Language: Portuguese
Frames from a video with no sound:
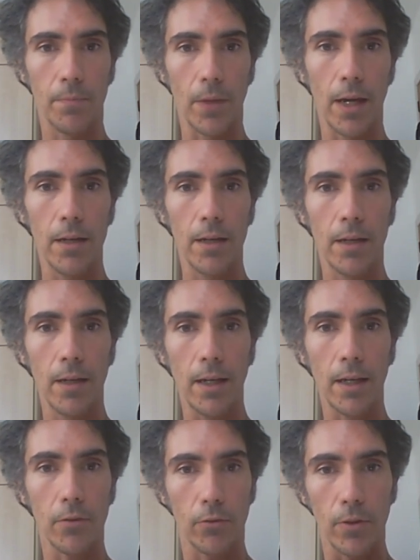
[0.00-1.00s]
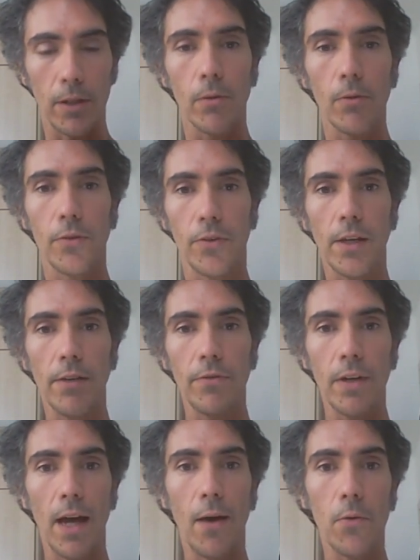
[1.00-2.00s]
Né? Isso,
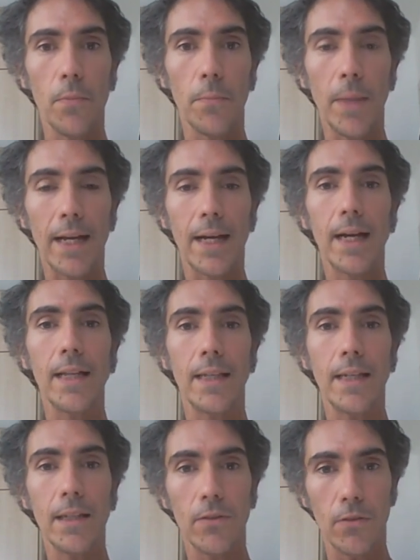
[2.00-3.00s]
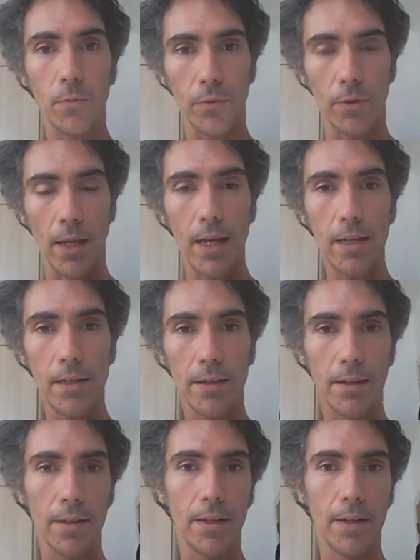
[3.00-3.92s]
inclusive, é um mecanismo né,